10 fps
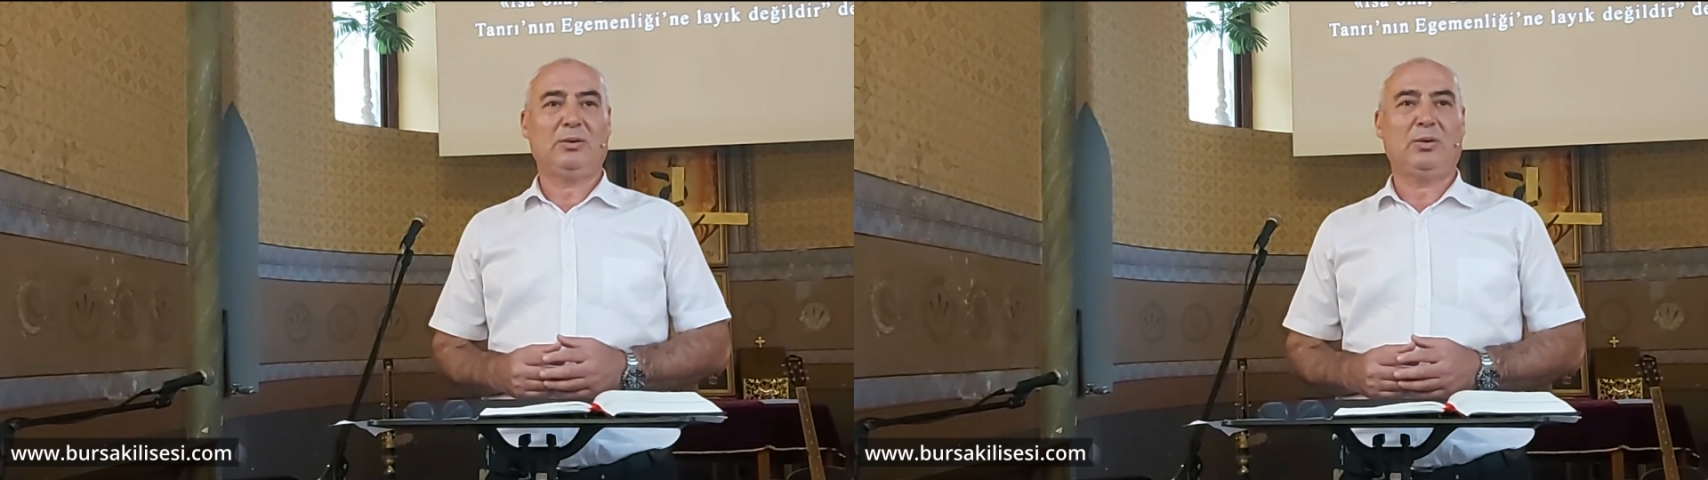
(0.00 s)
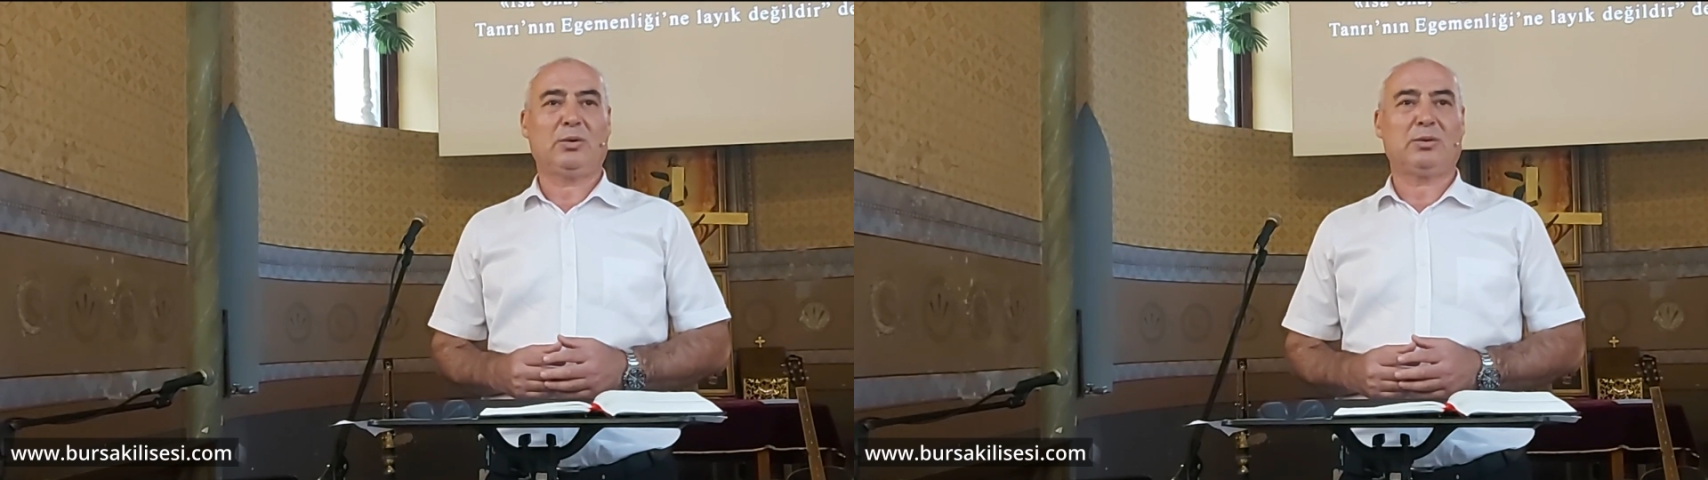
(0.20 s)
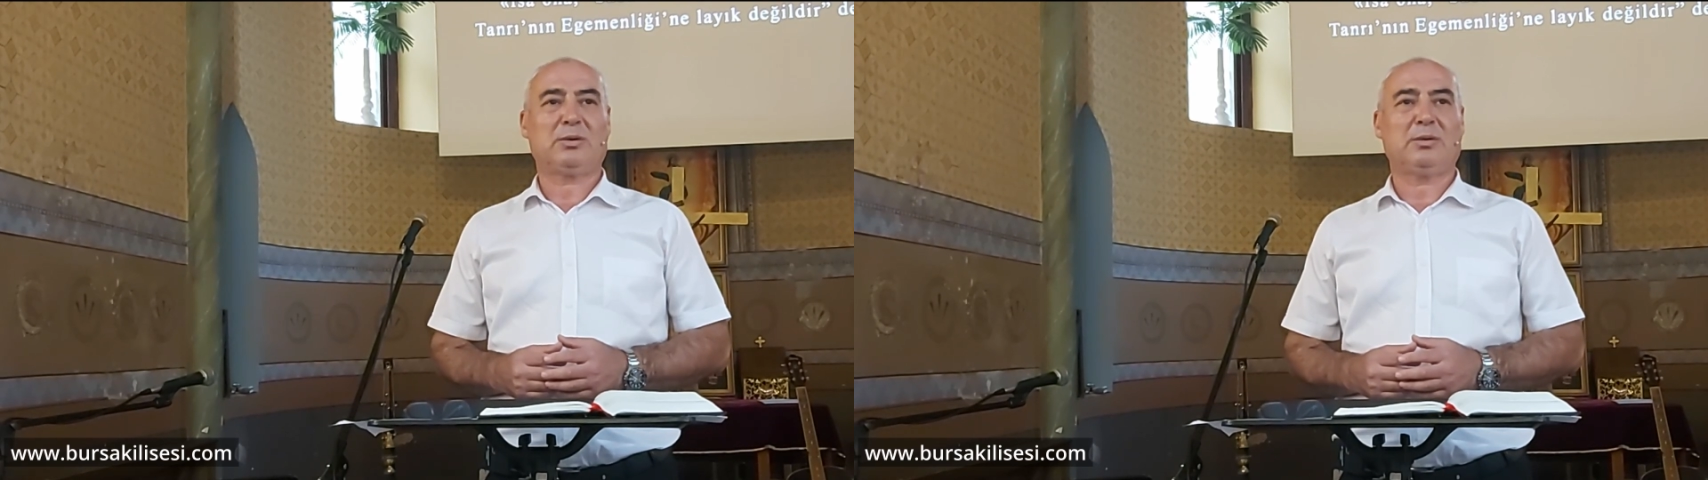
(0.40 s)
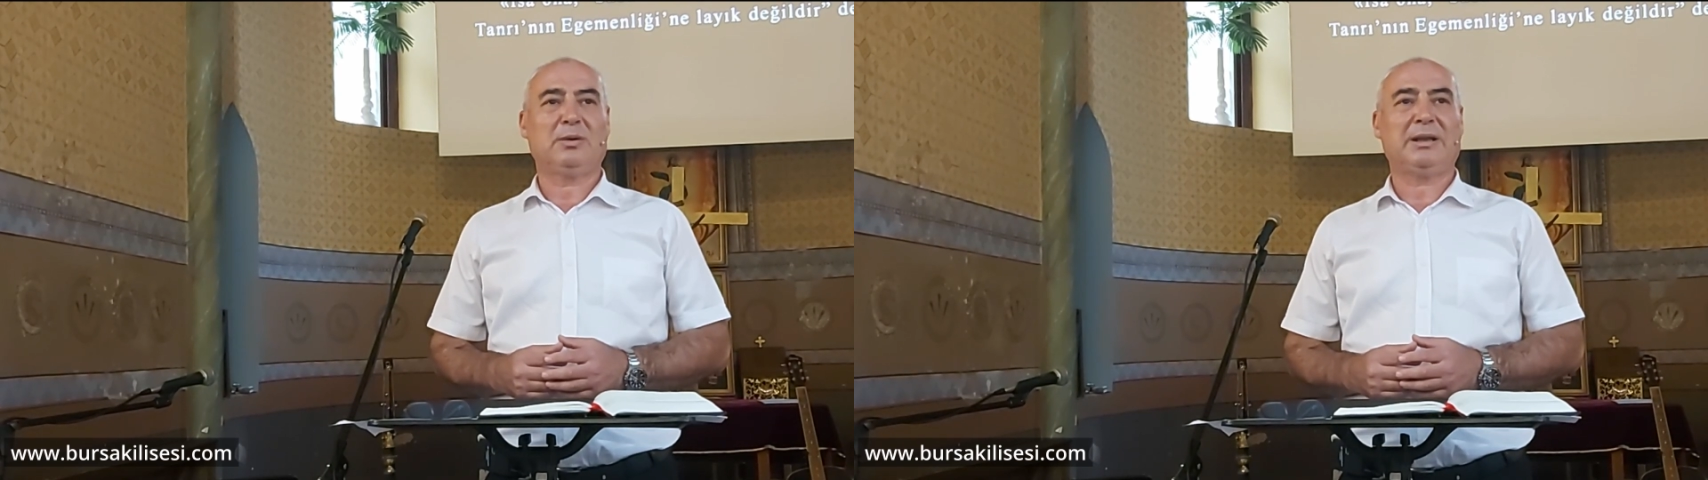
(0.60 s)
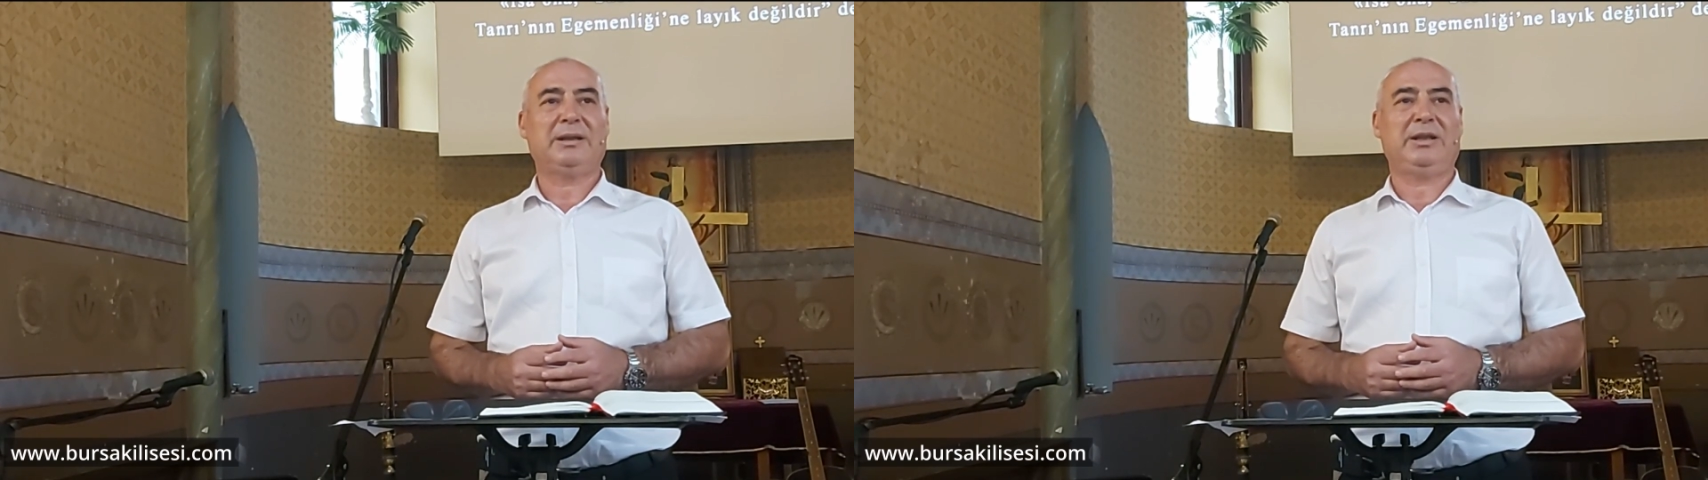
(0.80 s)

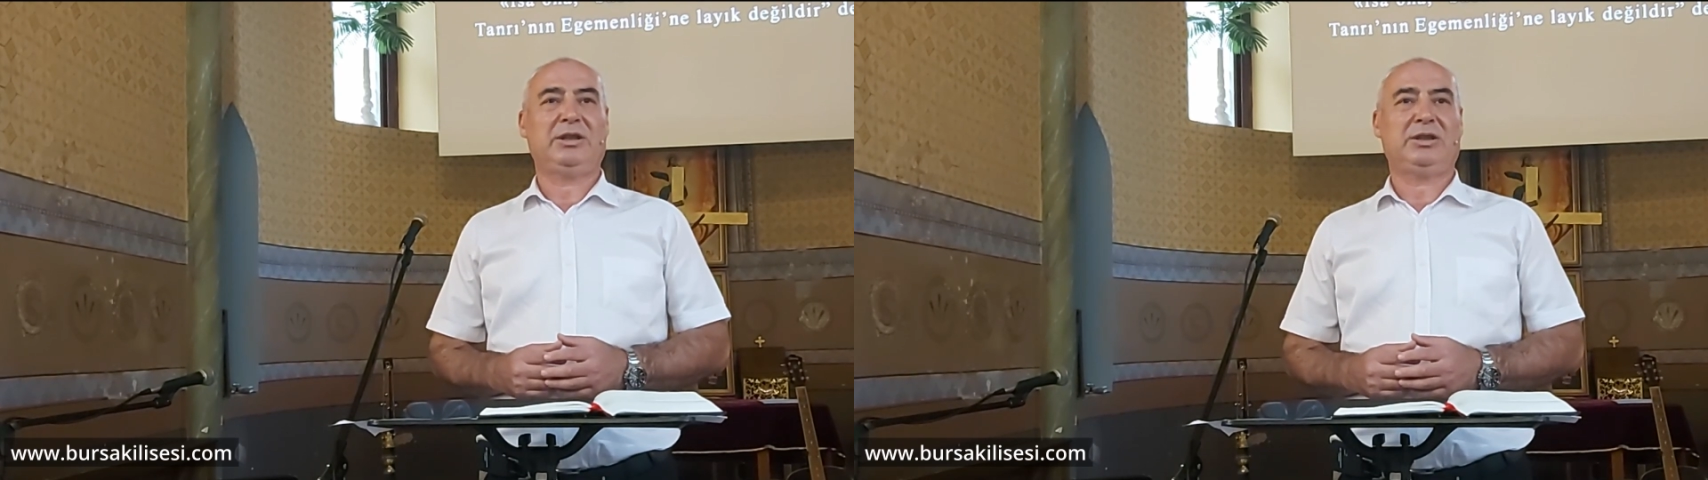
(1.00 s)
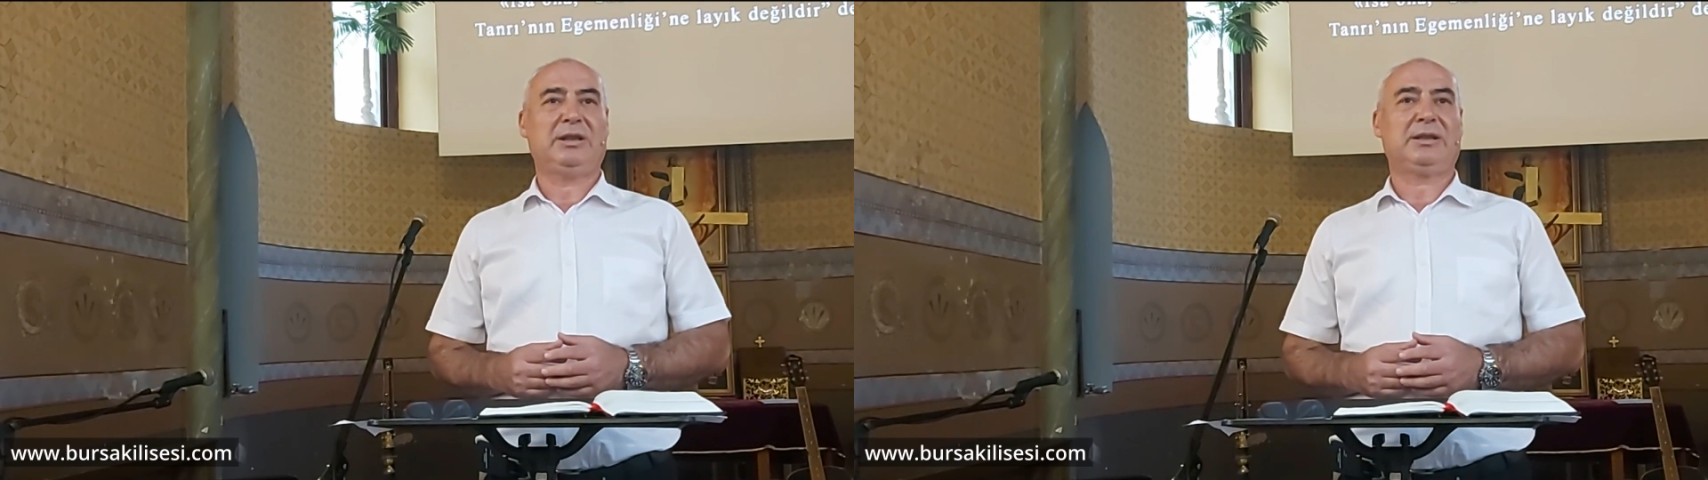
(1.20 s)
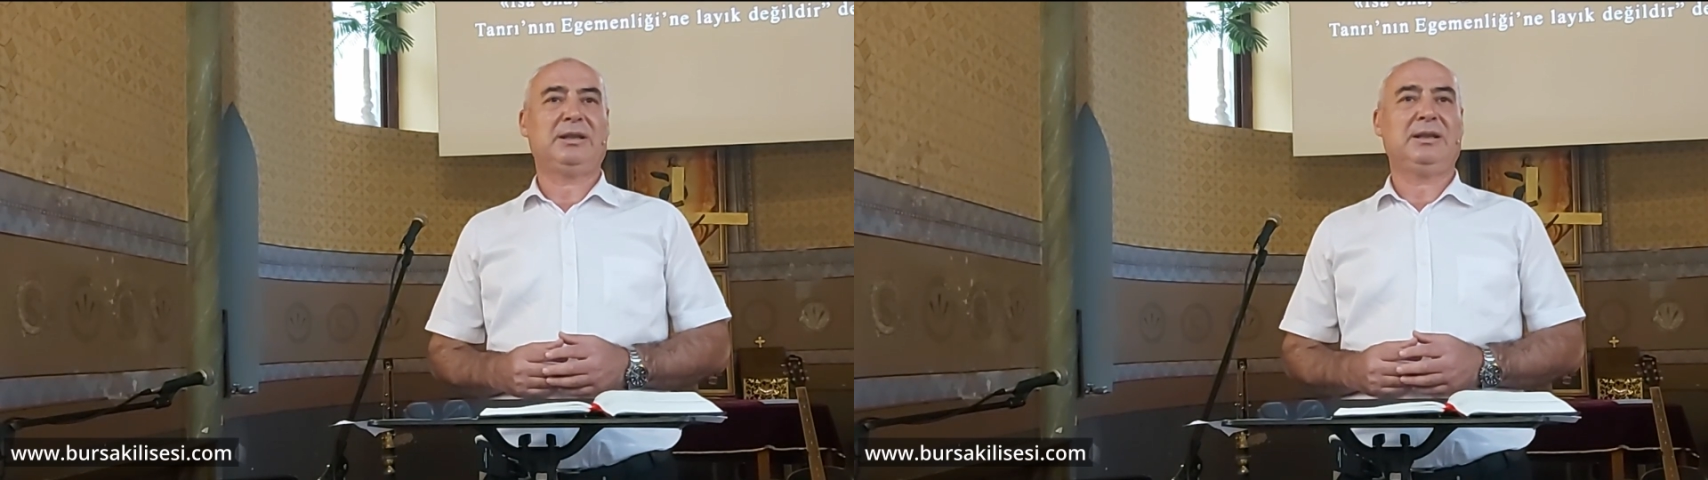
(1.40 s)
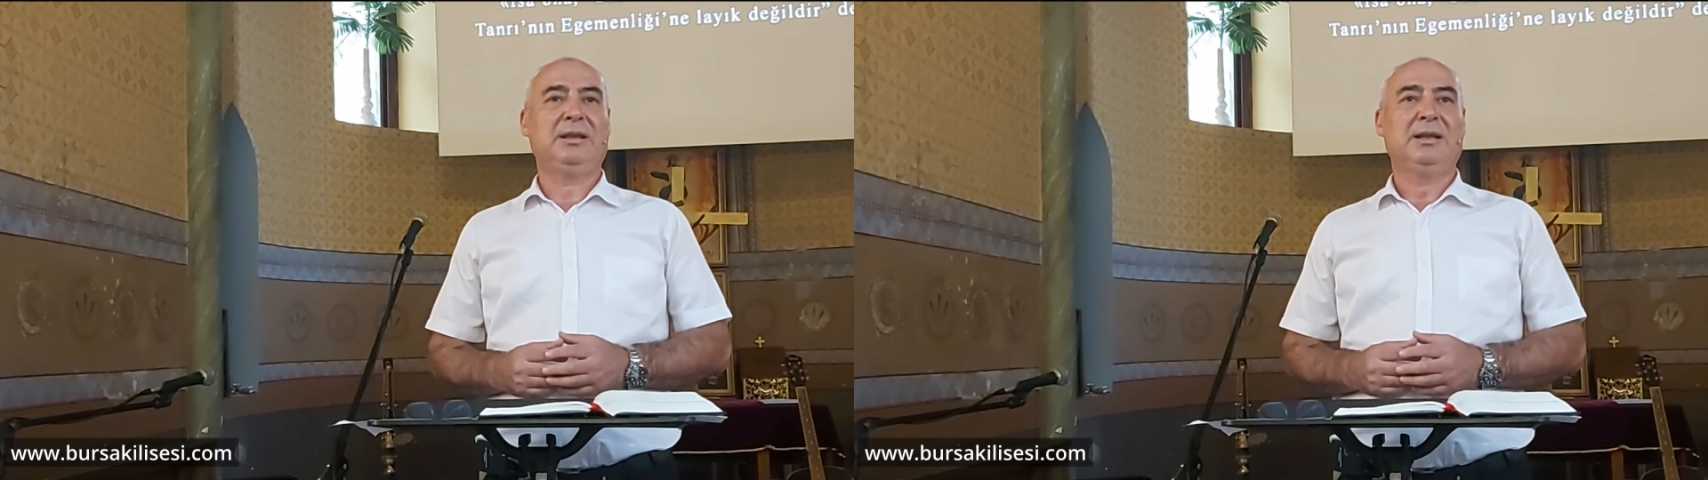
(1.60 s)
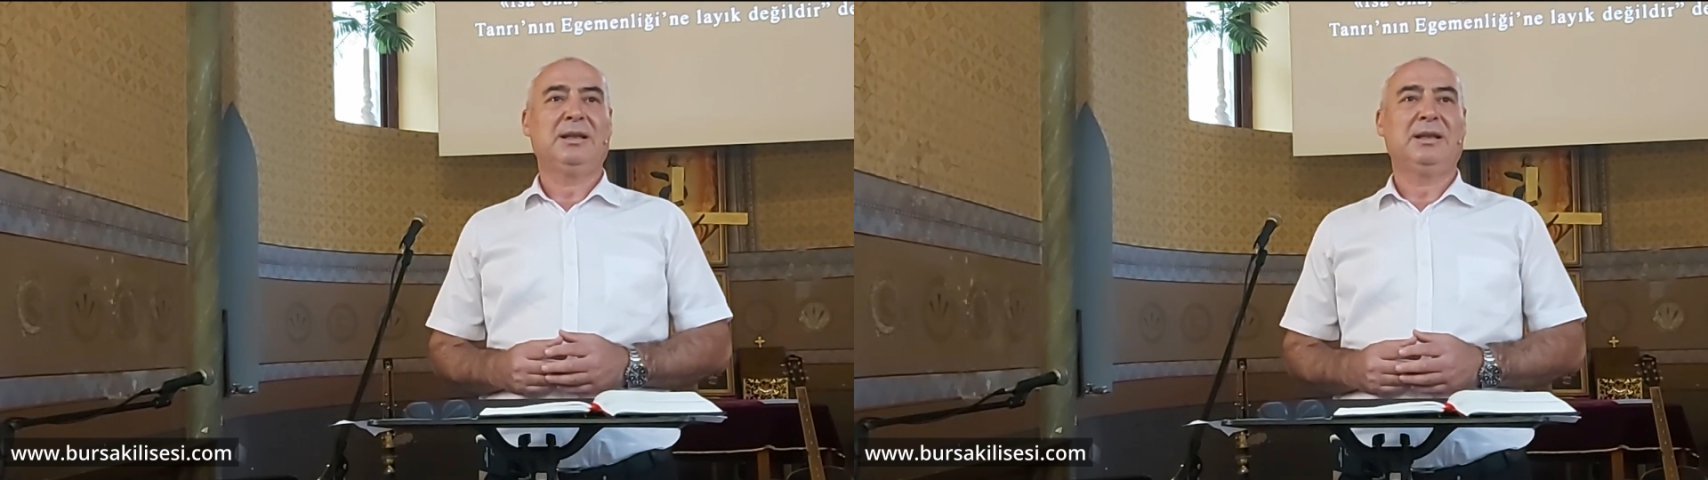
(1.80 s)
doğrultusunda değiştirsin.